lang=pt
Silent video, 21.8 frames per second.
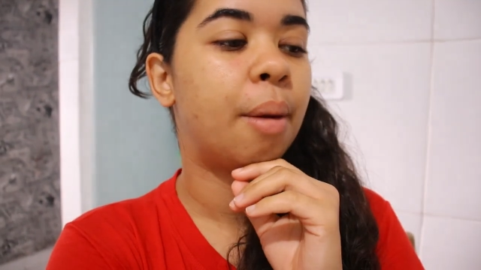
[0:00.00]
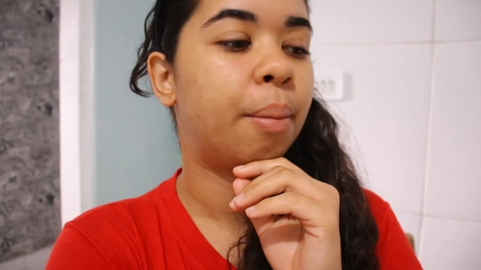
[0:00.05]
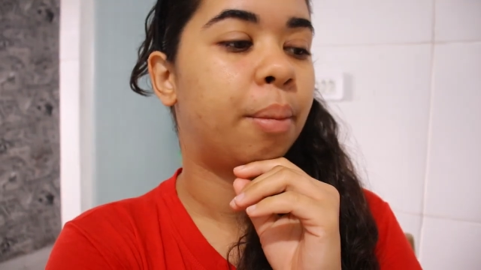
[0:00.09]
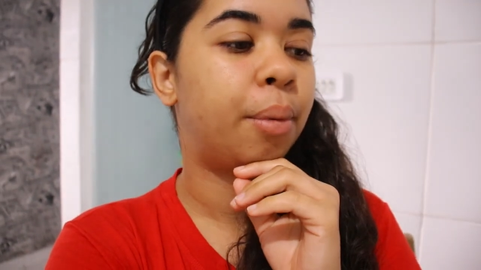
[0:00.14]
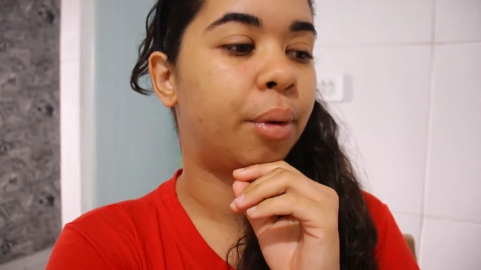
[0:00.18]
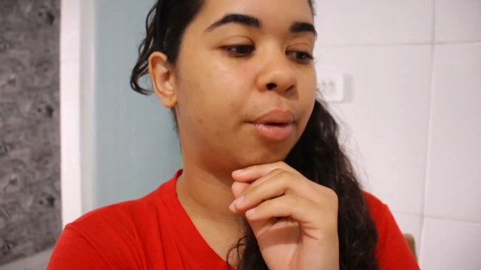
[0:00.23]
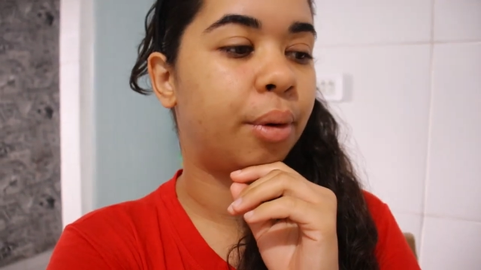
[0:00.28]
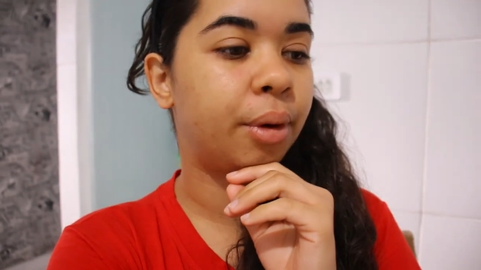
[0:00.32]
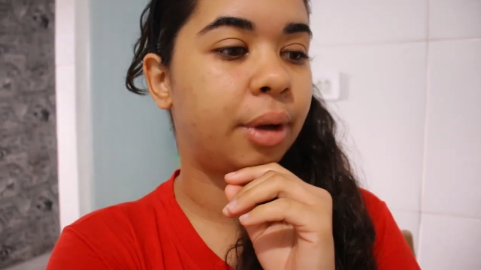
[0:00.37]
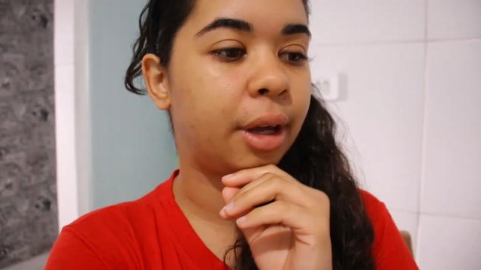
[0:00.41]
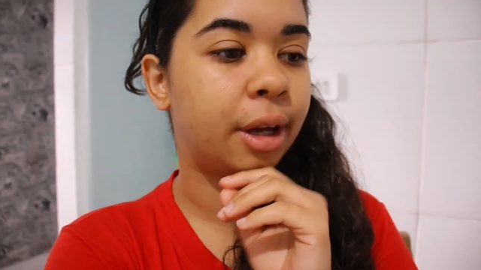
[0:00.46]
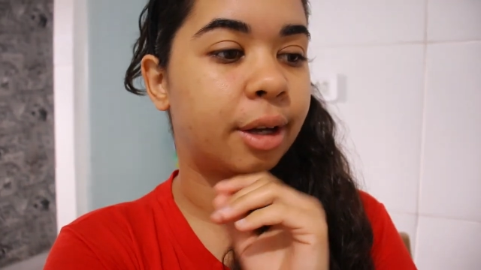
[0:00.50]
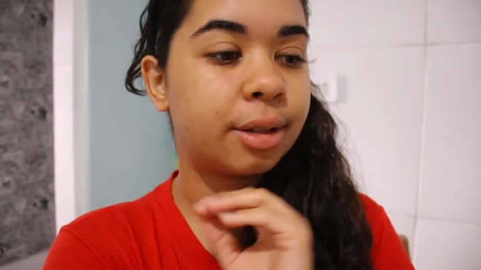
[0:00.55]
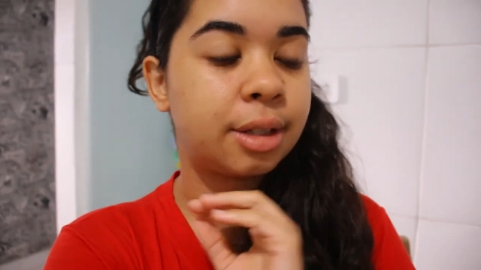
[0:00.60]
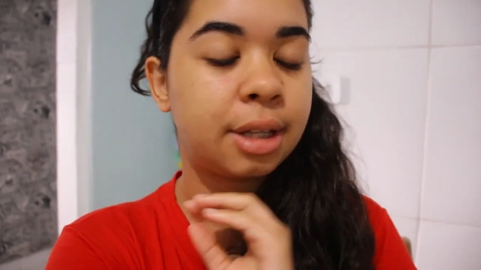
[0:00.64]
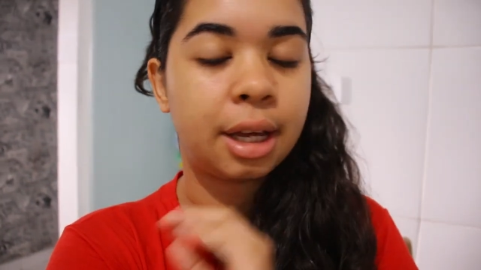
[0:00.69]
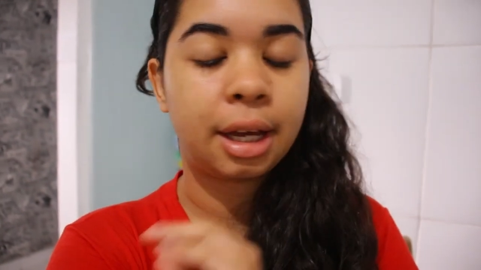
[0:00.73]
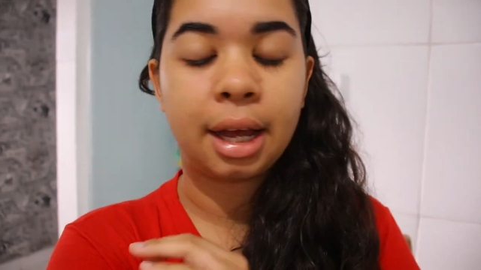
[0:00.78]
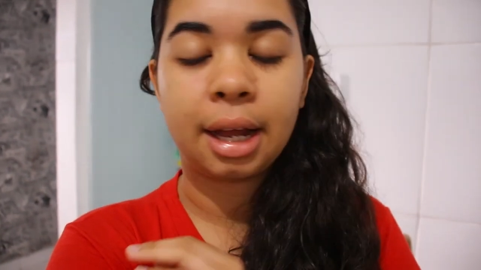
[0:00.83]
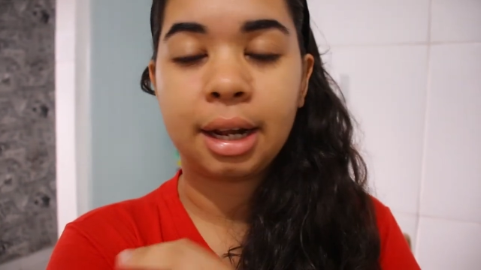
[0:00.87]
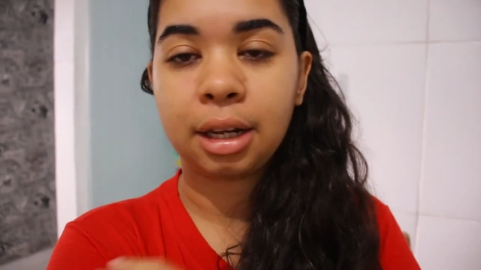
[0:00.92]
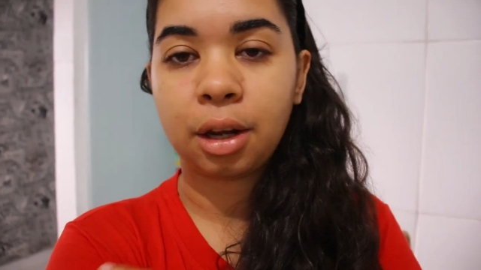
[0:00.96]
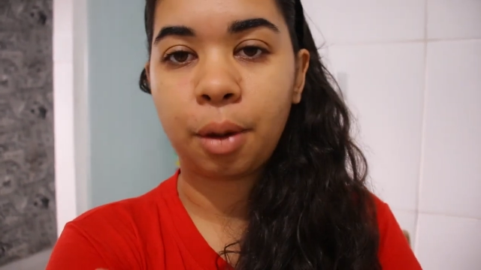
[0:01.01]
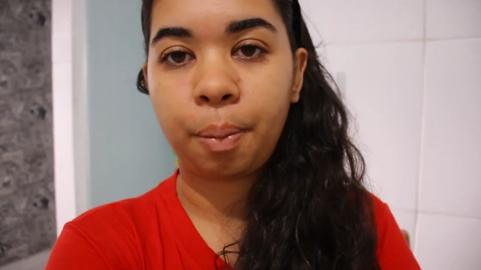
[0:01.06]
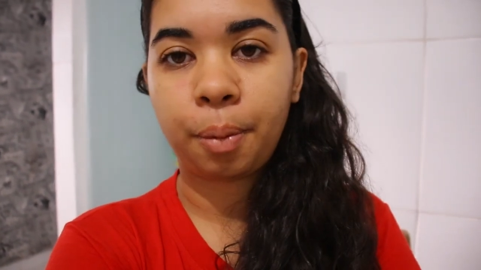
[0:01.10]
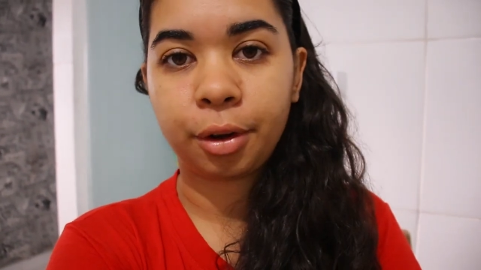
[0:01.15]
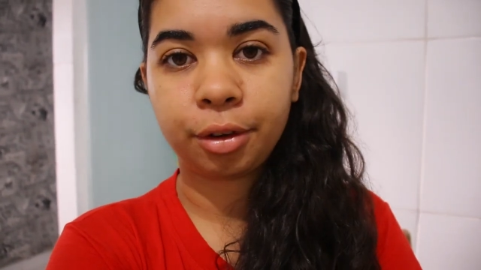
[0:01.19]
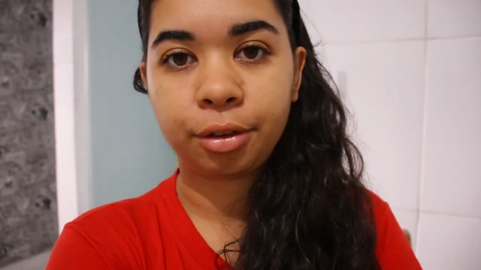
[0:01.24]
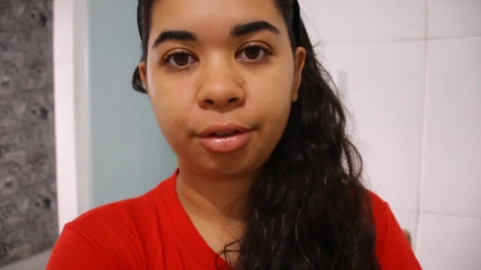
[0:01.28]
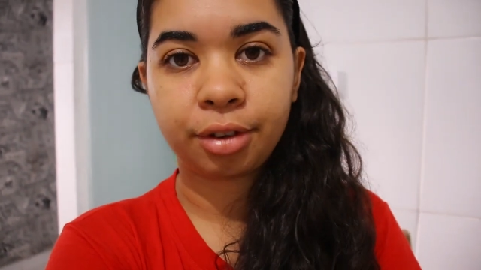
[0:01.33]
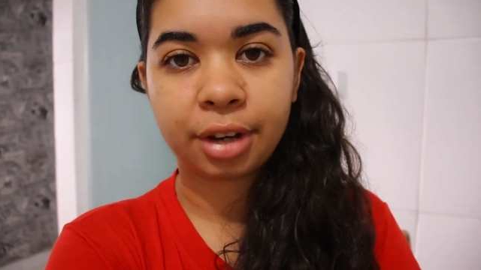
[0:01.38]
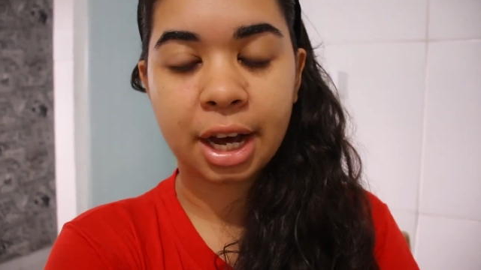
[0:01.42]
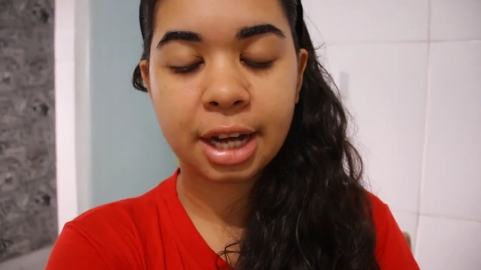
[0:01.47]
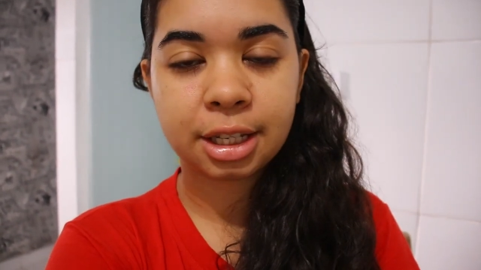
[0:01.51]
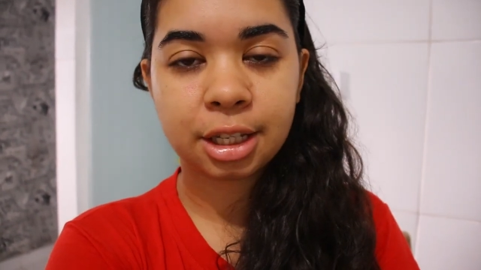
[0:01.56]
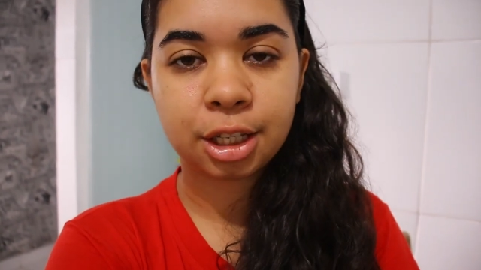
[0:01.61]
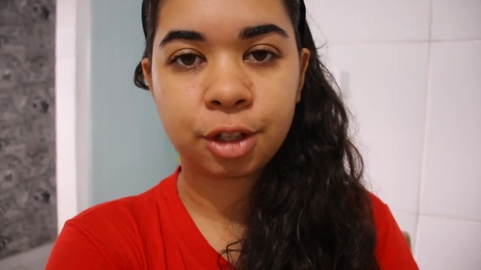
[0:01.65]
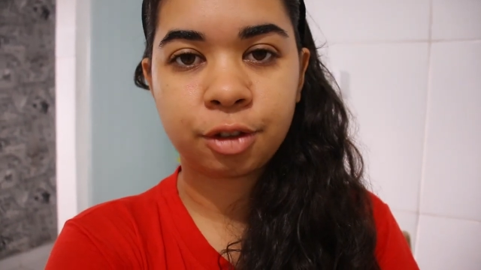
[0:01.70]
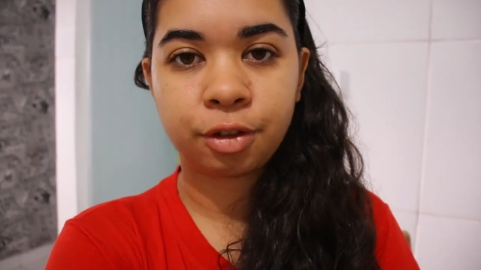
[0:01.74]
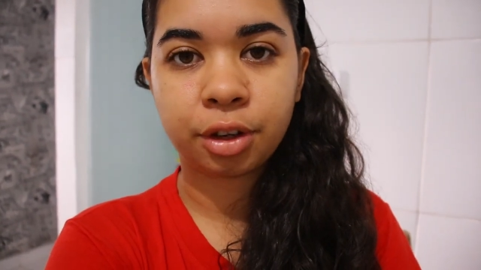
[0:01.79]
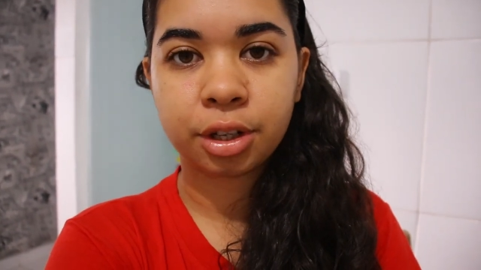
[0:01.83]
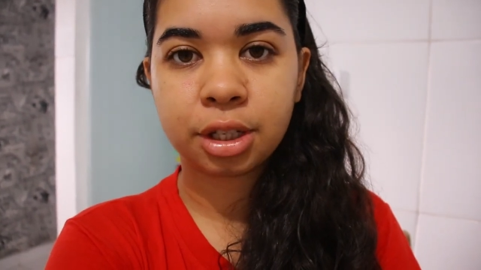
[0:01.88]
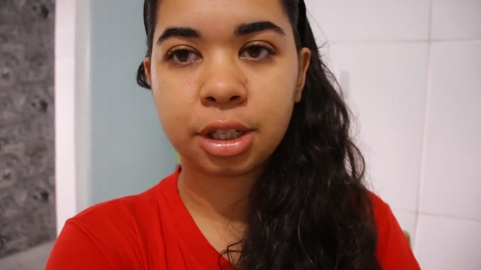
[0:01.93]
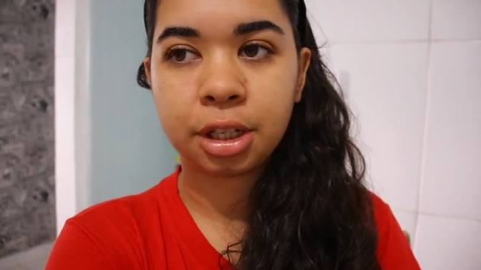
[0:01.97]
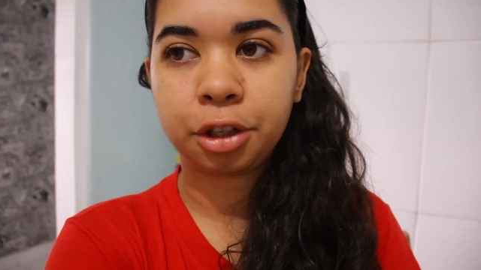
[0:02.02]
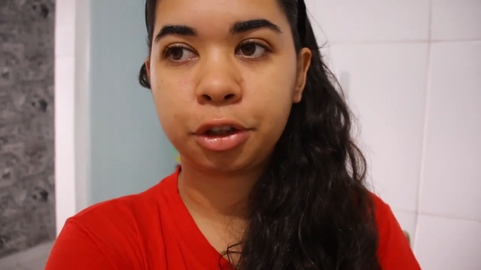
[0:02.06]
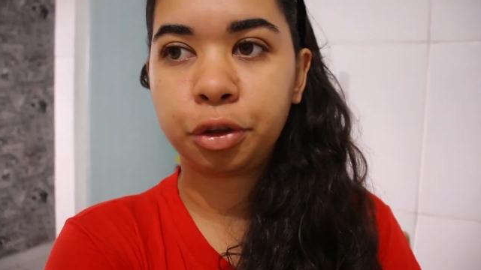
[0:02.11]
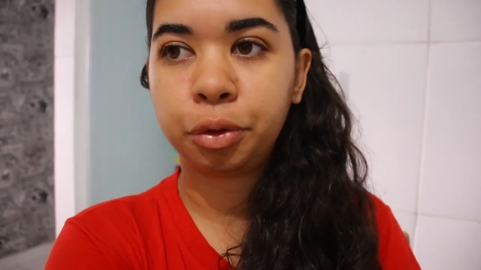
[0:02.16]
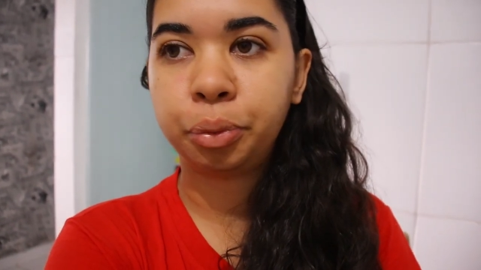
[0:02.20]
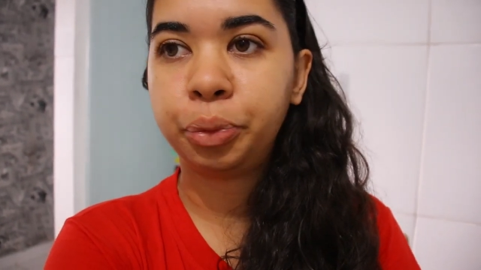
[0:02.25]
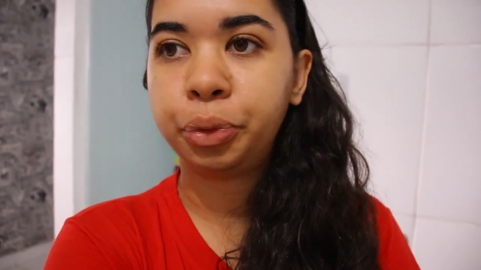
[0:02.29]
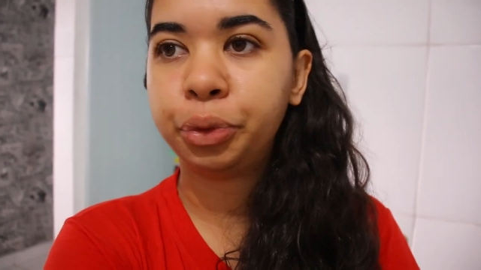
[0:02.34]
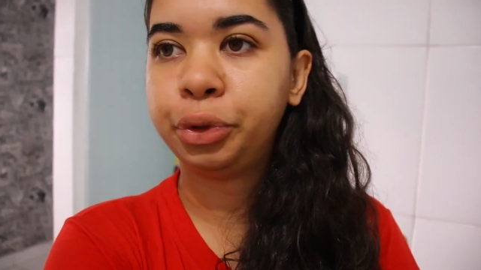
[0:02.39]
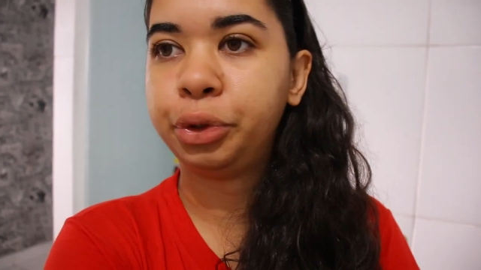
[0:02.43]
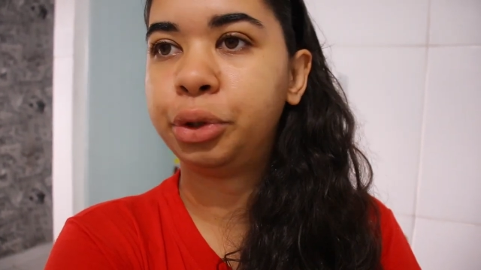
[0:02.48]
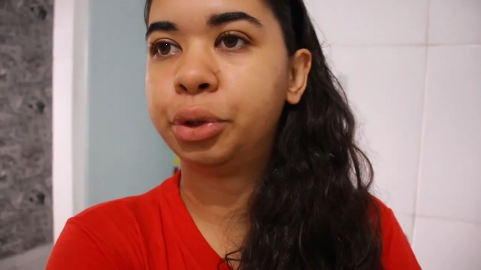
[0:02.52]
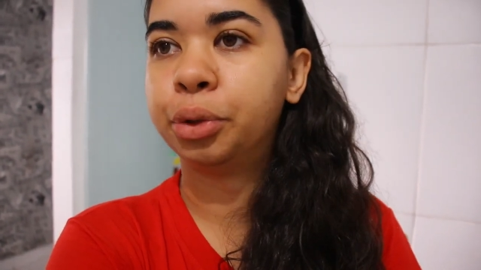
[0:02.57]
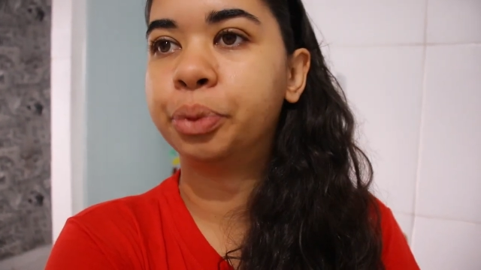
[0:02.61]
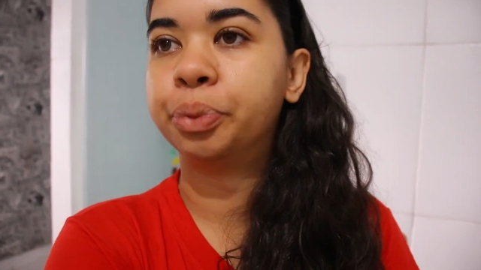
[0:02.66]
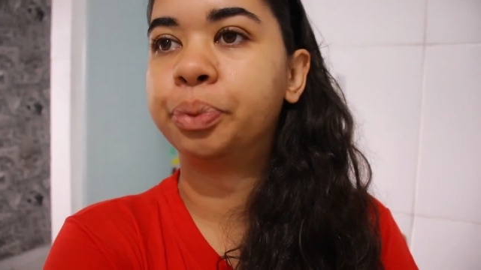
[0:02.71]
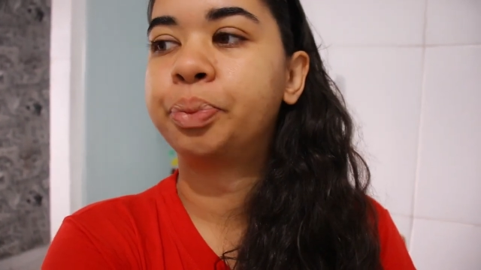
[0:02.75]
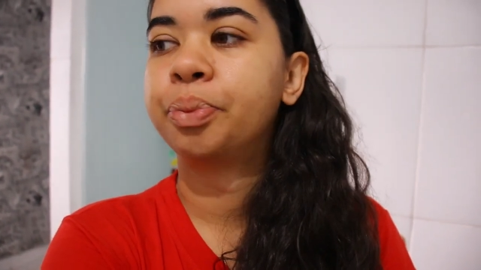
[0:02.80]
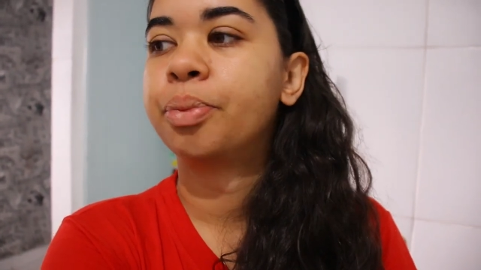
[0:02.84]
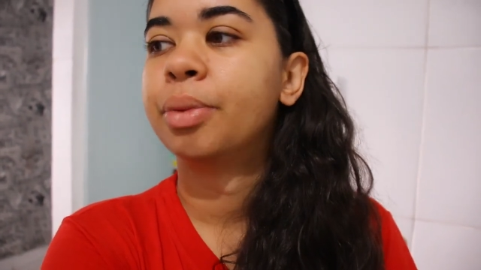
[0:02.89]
porque eu sei que ele não pode ficar se esforçando muito.